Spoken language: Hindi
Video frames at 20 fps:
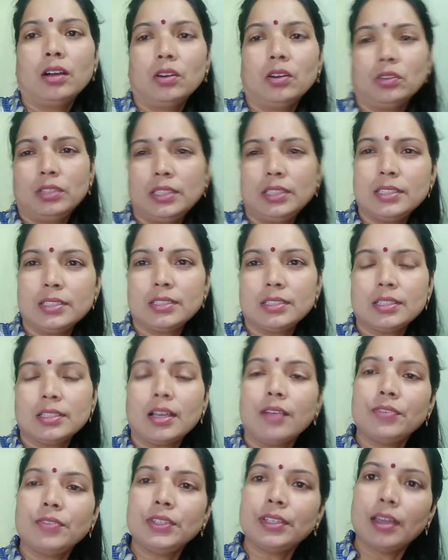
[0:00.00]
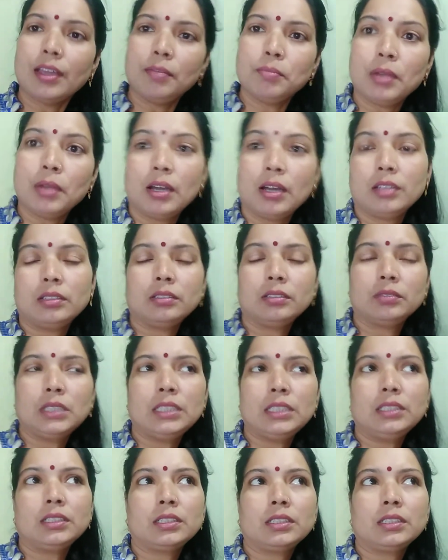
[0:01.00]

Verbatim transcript: और नीचे से काफ़ी टाइम बाद वही